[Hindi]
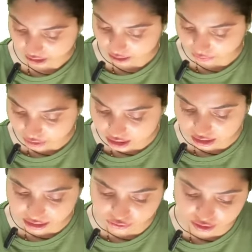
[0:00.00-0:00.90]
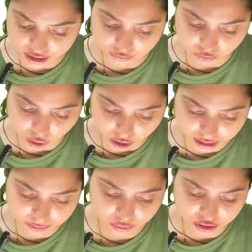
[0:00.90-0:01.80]
द फर्स्ट क्रायोस्टेट
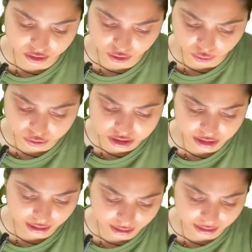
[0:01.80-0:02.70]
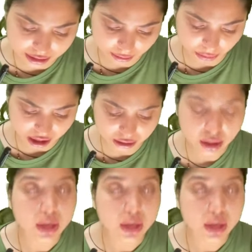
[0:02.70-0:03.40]
वॉज प्रोड्यूस्ड इन डेनमार्क